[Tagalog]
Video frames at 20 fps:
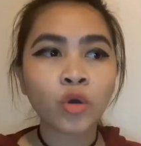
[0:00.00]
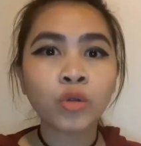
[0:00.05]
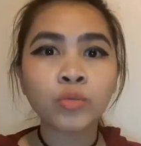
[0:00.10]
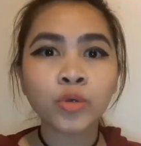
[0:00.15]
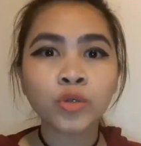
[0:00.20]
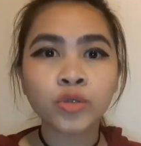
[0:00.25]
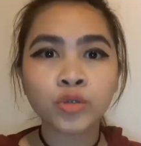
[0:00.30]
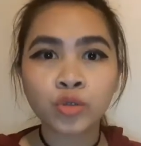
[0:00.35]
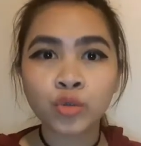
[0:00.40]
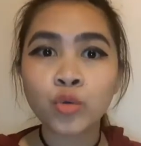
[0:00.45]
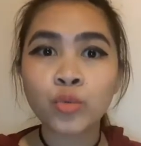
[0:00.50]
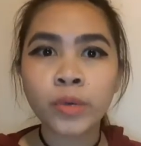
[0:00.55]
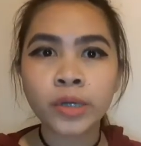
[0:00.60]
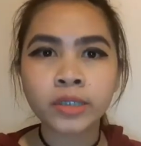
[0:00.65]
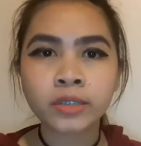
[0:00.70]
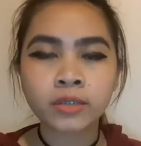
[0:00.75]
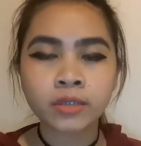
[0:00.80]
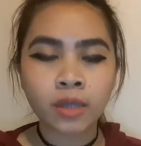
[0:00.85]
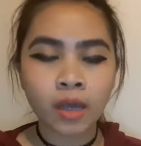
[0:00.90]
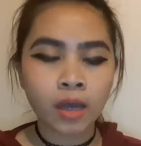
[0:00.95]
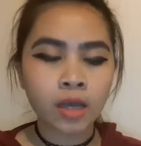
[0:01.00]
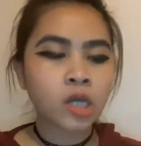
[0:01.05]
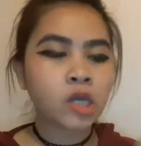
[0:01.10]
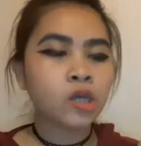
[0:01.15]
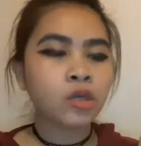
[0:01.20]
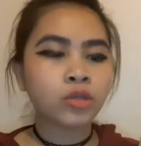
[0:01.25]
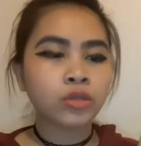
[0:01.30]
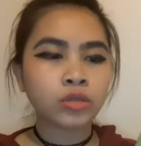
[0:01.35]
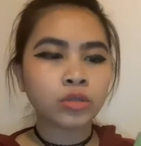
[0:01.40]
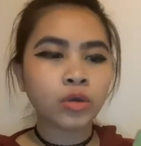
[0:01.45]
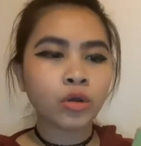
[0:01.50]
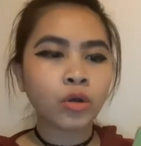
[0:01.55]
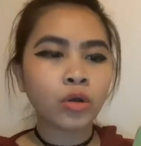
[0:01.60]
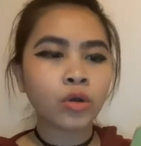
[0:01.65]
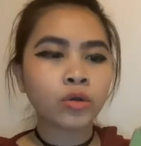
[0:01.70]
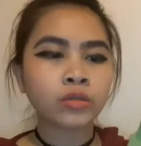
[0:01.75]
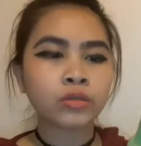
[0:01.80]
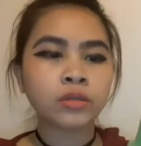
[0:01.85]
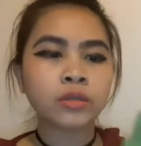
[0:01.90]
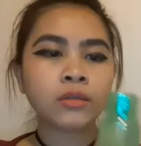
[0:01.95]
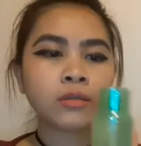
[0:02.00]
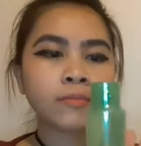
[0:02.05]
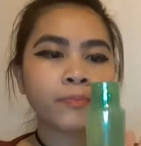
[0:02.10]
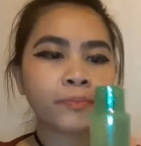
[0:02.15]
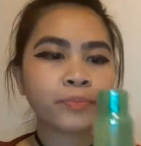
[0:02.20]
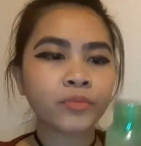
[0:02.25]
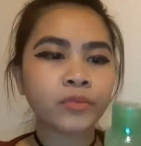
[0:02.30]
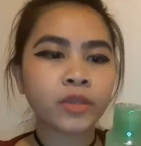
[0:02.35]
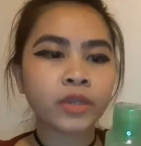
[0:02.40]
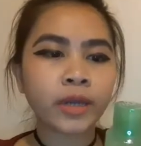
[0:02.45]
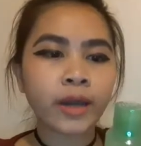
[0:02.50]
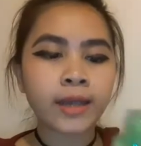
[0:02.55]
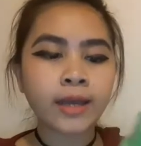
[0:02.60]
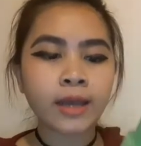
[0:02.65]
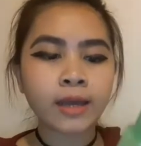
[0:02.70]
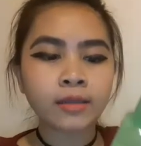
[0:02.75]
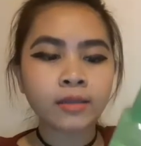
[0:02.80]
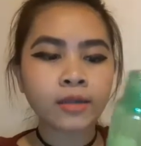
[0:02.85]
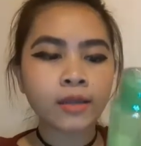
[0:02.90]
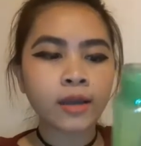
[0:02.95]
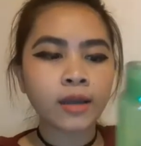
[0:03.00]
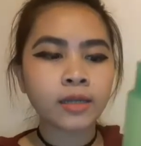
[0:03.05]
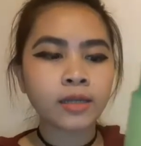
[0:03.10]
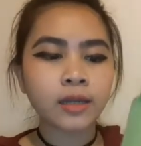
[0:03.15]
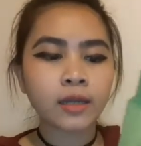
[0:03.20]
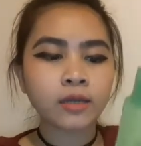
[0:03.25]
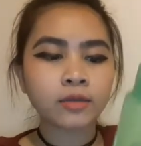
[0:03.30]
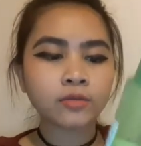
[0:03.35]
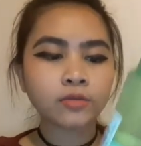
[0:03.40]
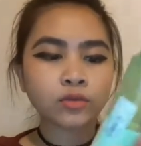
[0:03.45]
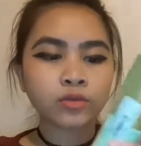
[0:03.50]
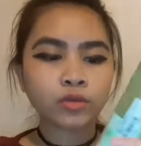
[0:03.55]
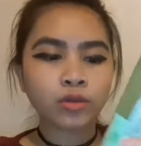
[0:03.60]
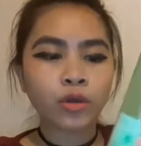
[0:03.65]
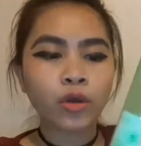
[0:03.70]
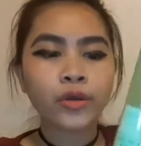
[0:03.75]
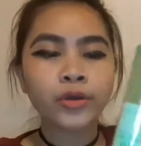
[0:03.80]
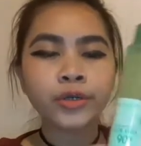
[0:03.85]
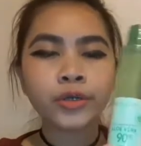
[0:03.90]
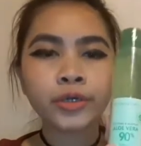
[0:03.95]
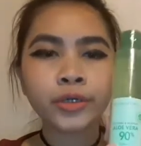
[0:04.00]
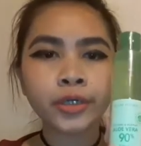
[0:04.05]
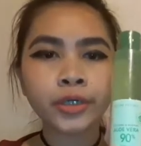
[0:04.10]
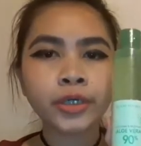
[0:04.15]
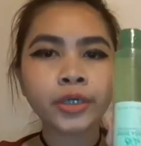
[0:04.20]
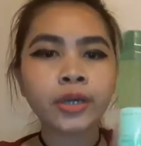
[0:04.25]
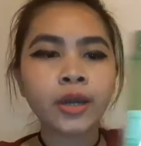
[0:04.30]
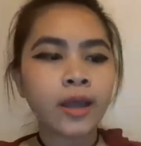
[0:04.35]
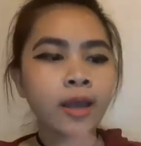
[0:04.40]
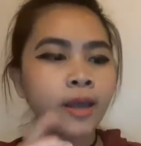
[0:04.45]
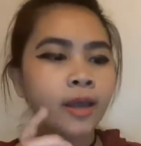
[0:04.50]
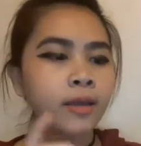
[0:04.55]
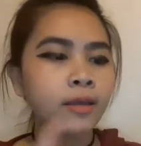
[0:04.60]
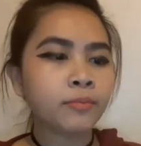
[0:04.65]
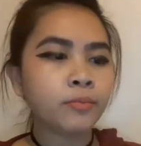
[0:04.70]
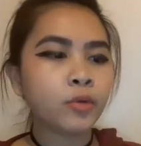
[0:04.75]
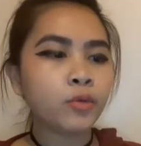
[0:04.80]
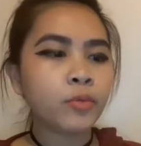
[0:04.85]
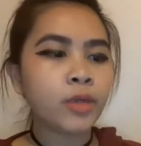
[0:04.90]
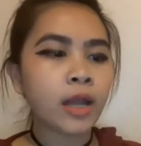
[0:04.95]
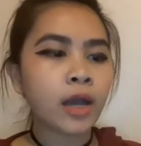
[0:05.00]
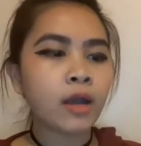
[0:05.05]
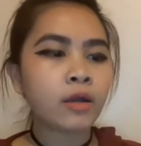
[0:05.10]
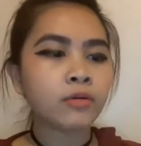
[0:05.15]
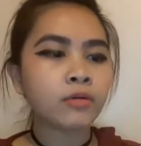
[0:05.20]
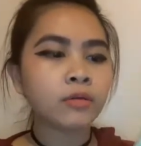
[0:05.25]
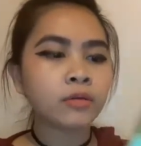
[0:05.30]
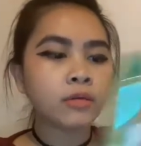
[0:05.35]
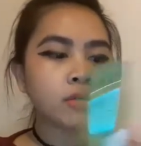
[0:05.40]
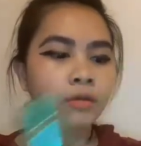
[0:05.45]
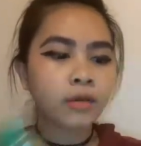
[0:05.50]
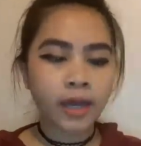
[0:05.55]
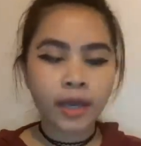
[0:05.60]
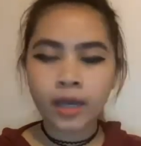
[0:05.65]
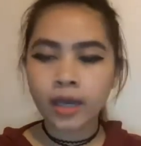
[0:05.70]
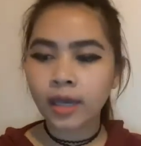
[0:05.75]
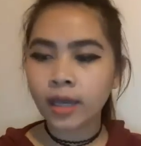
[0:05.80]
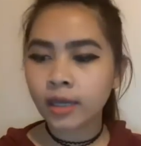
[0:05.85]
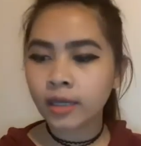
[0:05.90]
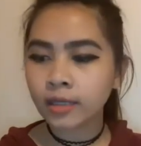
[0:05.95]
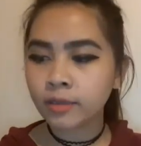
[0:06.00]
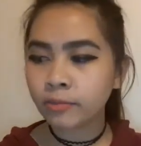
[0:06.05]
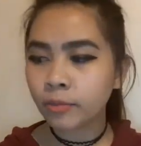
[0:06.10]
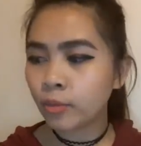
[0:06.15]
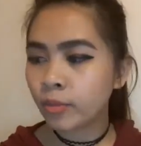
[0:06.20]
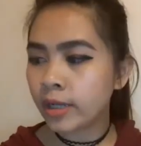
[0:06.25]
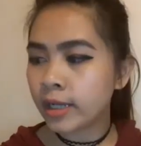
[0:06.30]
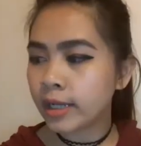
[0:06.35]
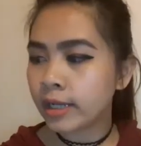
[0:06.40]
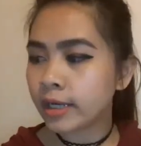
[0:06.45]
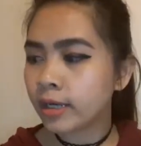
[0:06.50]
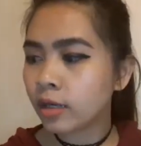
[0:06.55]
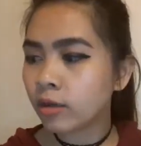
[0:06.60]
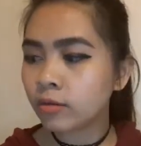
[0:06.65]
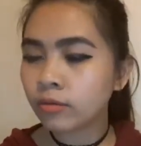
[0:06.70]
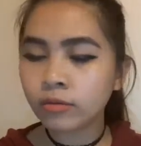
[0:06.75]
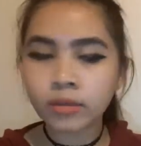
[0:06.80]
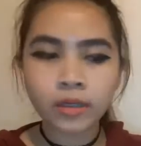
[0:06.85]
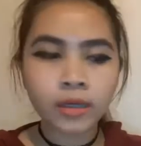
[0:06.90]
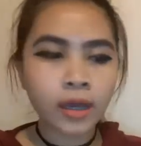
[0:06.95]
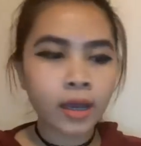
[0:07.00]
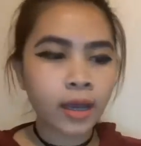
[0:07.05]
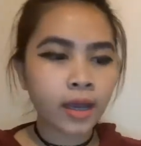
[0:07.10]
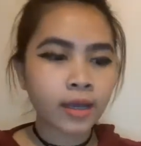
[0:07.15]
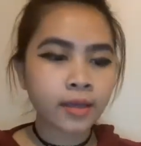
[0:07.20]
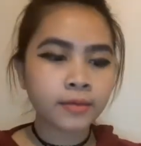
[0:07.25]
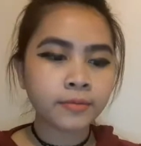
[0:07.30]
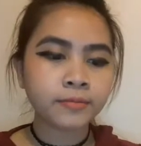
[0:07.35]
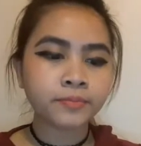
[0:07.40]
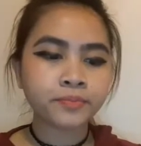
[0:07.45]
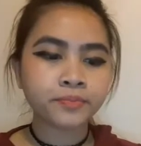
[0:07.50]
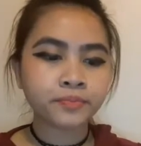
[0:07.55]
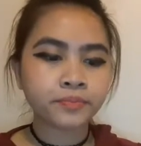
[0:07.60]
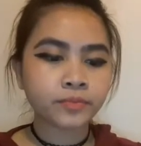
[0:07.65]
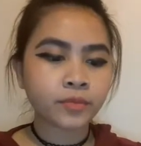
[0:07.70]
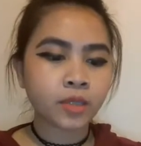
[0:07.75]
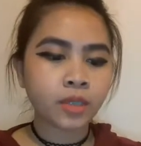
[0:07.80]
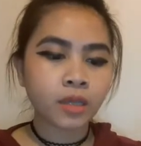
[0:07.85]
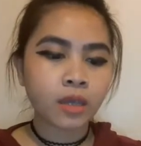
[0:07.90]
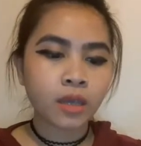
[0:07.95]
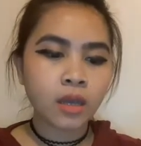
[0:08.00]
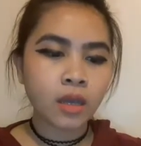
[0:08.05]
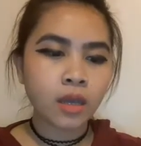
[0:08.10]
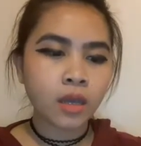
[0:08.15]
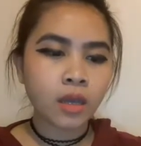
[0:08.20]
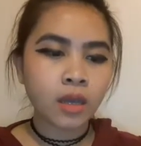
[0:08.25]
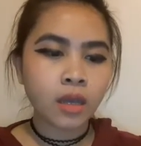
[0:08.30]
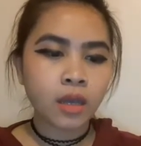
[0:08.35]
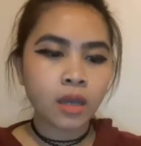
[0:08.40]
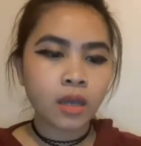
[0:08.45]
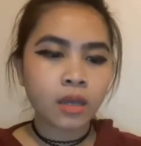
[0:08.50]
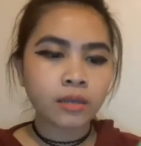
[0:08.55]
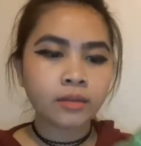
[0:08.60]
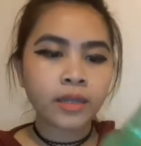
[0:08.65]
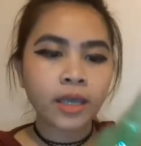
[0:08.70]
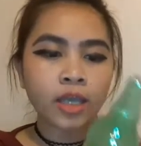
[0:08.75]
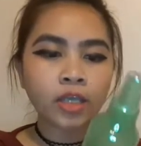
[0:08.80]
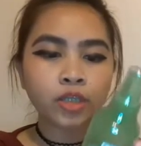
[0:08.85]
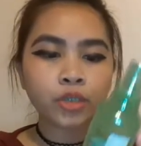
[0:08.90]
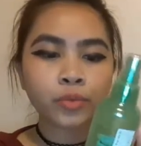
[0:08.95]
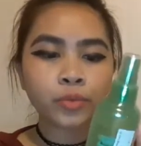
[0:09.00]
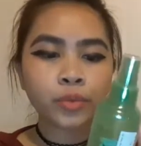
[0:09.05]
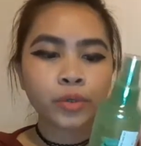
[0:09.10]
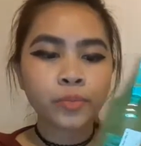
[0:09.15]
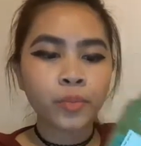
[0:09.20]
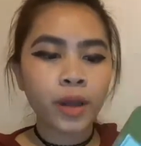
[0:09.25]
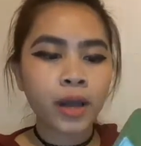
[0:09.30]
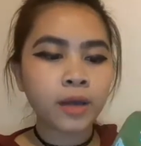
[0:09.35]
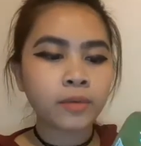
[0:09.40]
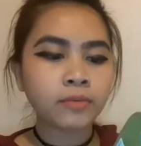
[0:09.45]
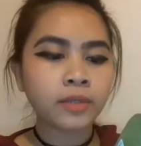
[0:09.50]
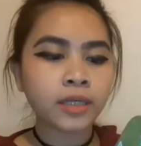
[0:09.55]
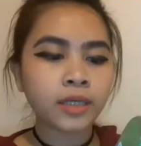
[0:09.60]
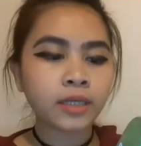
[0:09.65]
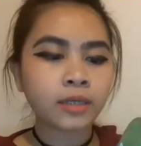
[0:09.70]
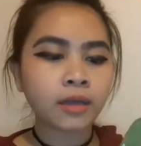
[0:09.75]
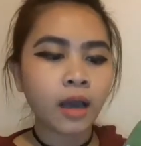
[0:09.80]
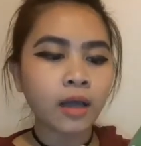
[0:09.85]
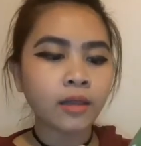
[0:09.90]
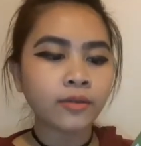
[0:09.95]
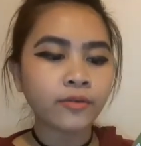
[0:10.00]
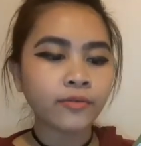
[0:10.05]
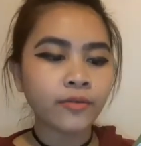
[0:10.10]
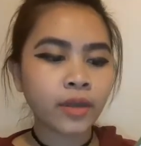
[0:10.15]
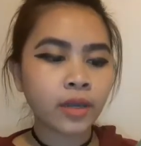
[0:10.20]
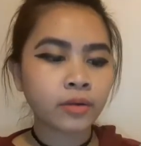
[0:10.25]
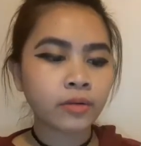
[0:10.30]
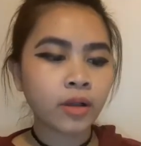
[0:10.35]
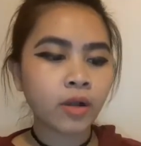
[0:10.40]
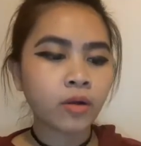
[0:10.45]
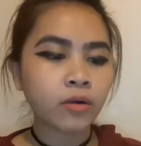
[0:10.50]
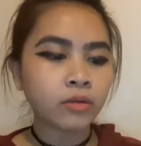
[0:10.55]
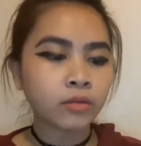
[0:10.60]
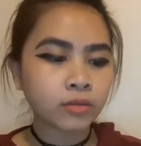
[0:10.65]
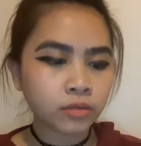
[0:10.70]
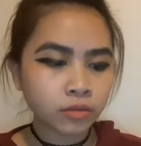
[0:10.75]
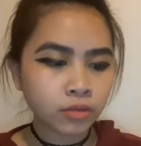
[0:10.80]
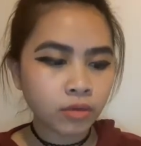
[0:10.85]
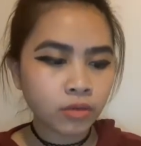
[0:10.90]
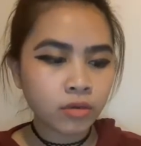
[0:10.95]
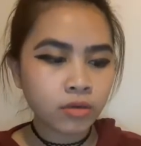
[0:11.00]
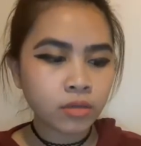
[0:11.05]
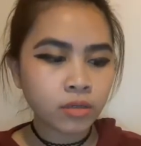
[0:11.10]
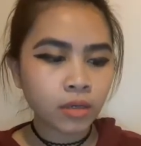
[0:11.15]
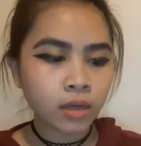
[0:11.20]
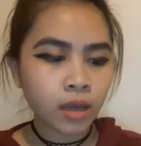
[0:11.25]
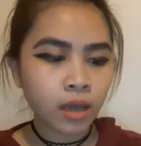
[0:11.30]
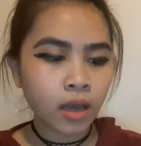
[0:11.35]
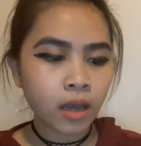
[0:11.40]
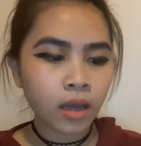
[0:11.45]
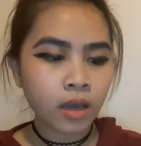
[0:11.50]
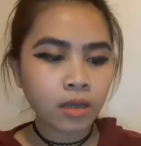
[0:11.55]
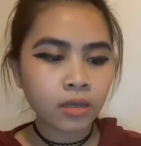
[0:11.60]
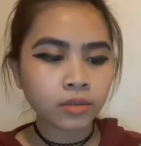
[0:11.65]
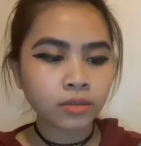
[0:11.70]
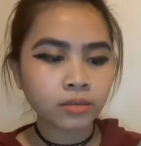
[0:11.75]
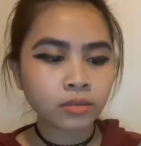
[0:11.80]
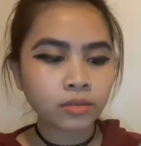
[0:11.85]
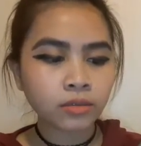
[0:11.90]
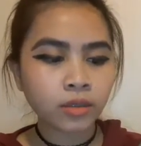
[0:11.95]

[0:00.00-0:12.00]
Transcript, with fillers: Almost 2 months na. So, try natin ang kanilang toner. Bumili ako. And, bumili rin ako ng Nature Republic aloe vera also na